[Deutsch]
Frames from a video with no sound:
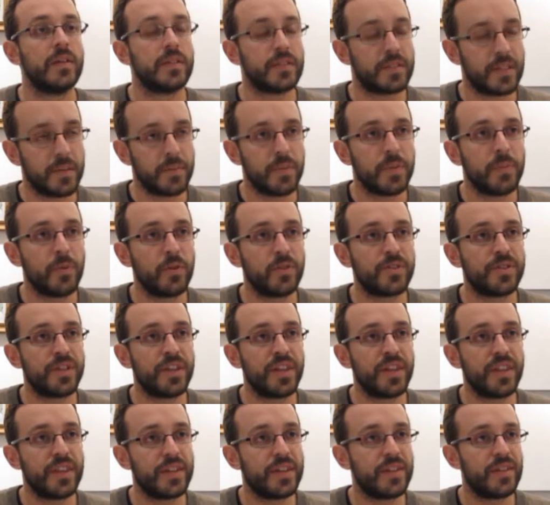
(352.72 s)
Some people
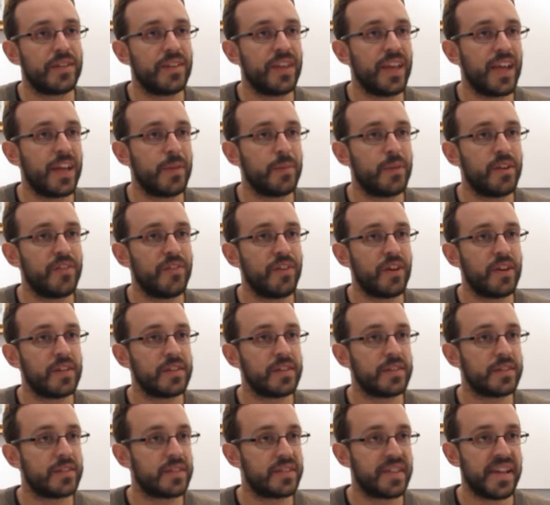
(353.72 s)
say that the IMF
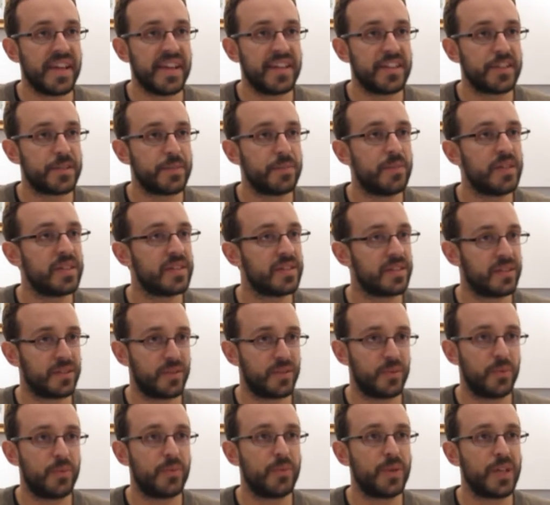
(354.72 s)
has changed, but
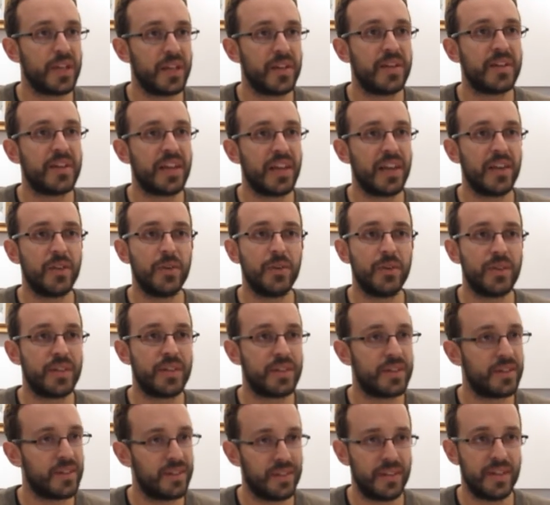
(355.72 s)
we can tell you
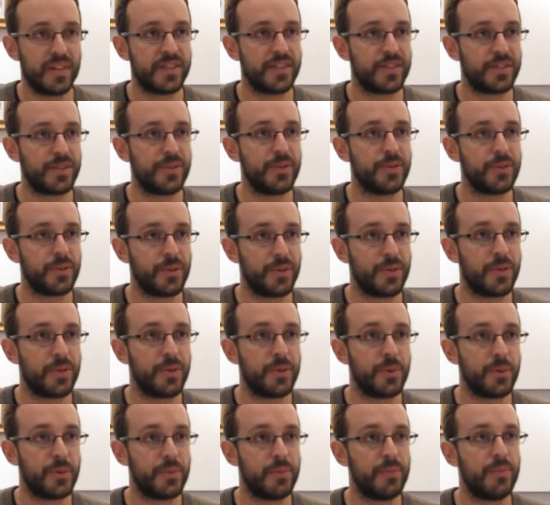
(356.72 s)
that that's not
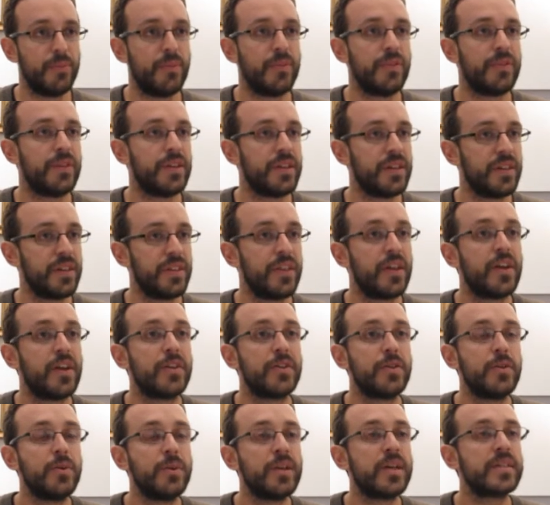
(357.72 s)
true. They they are
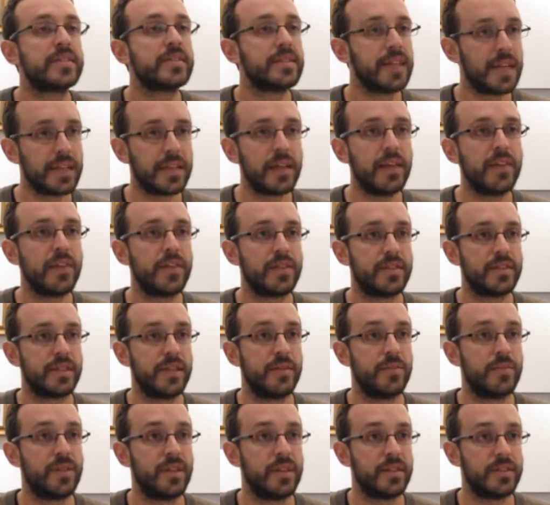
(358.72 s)
doing exactly the
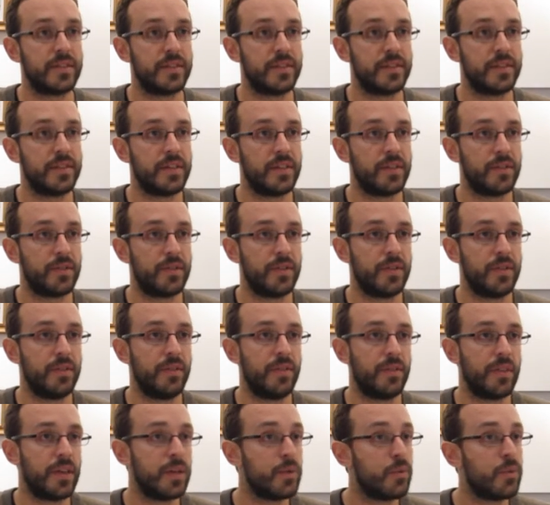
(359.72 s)
same things that they are
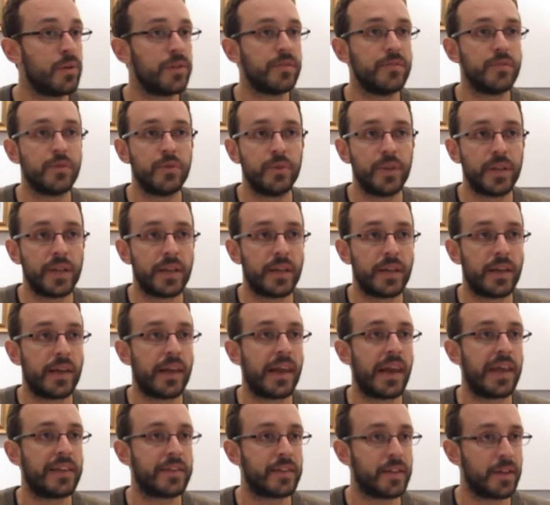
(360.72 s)
they were doing in
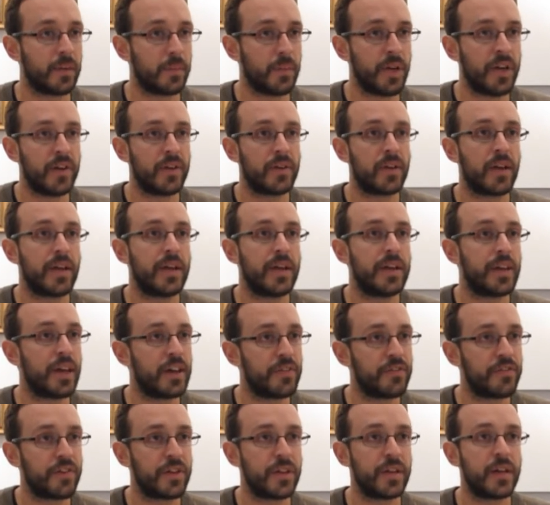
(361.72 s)
Latin America, in
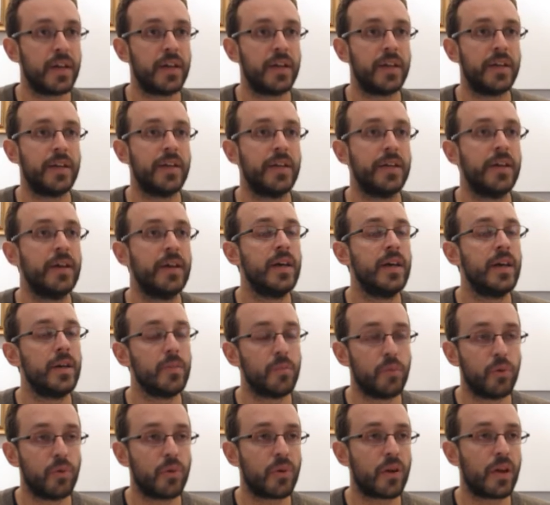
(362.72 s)
Africa, in
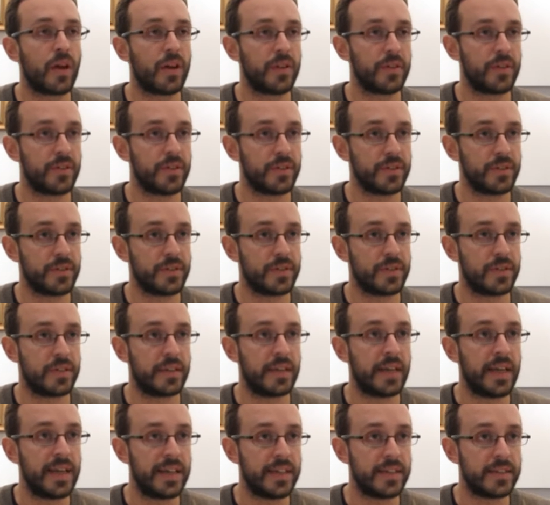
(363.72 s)
poor countries,
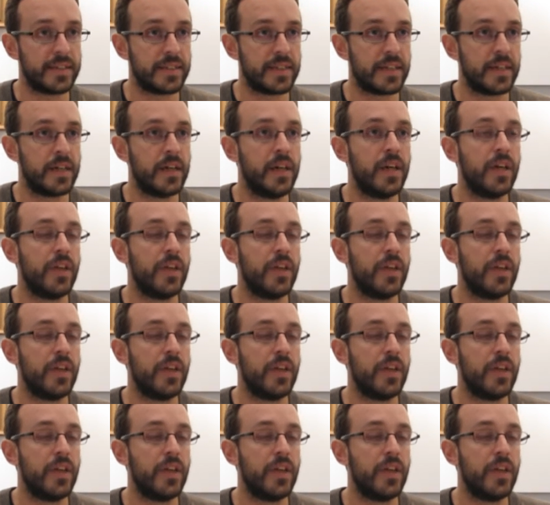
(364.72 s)
in Asia.